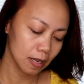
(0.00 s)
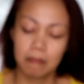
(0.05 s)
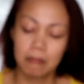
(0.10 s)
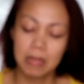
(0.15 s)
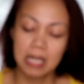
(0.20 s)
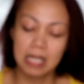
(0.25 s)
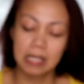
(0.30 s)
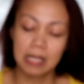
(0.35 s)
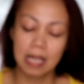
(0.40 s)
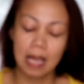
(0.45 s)

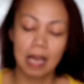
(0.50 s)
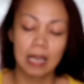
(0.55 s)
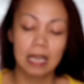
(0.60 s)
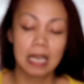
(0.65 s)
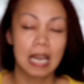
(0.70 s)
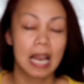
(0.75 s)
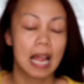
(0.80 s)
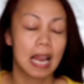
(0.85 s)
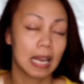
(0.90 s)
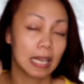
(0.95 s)
Minsan,
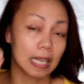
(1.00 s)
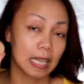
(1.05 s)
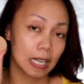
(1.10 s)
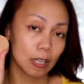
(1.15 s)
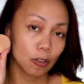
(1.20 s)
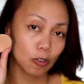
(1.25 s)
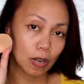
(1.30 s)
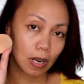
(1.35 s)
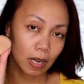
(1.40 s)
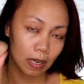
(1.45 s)
nilalagyan
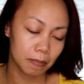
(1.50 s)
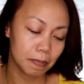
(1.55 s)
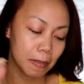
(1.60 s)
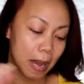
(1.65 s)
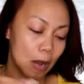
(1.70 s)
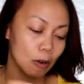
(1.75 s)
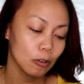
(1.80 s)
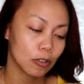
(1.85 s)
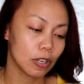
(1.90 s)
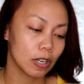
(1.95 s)
ko ng
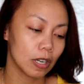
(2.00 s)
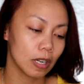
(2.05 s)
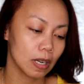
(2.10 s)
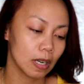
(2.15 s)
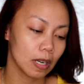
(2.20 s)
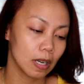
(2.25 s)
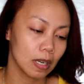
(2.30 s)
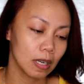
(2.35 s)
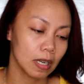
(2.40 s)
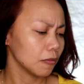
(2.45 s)
powder.